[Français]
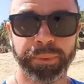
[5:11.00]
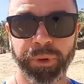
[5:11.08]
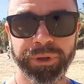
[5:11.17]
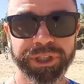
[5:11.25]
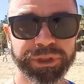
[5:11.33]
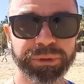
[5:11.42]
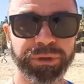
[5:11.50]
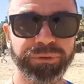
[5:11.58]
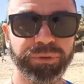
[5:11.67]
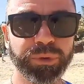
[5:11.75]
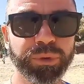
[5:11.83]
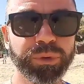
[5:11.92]
Prenez soin
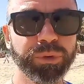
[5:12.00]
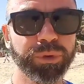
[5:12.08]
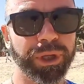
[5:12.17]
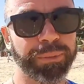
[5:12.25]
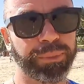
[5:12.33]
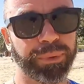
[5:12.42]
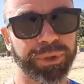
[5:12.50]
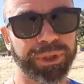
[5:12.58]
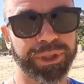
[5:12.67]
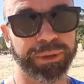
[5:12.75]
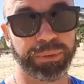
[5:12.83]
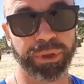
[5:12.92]
de vous et
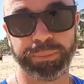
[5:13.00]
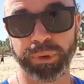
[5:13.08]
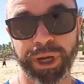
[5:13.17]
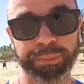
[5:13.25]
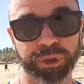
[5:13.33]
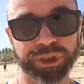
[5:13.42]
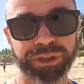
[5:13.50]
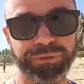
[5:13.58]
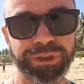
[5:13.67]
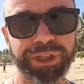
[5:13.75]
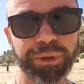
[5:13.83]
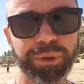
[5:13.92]
puis, puis pour la prochaine
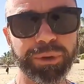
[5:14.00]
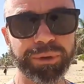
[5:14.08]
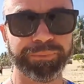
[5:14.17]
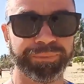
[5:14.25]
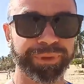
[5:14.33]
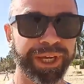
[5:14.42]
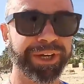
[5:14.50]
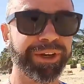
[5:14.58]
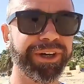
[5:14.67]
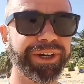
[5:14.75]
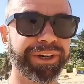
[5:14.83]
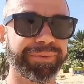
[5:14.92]
vidéo,
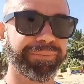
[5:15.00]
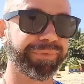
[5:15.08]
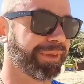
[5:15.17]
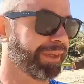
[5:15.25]
d'accord